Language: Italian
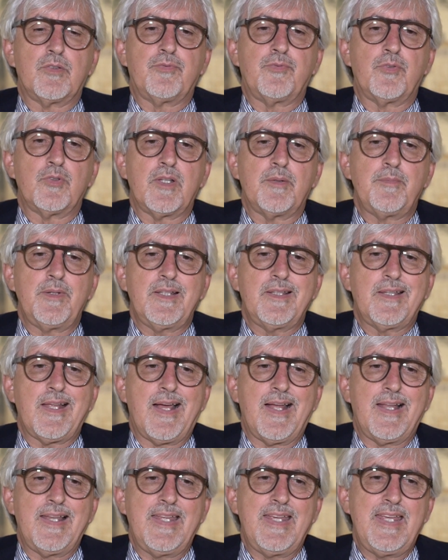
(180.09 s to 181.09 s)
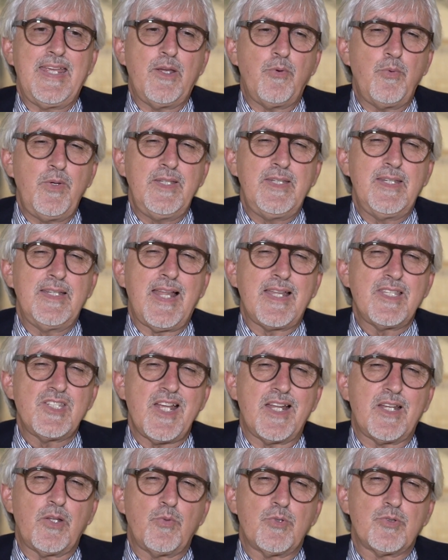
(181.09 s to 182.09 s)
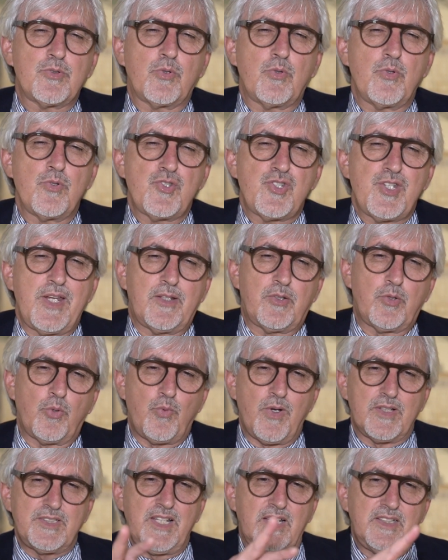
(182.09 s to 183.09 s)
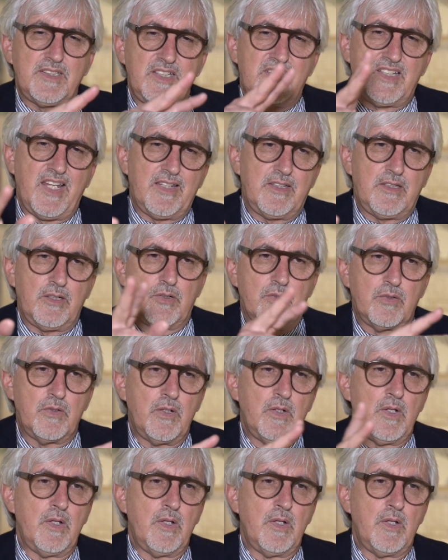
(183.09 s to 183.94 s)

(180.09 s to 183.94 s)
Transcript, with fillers: fondamentale e quindi lanciare questo concetto quasi antitetico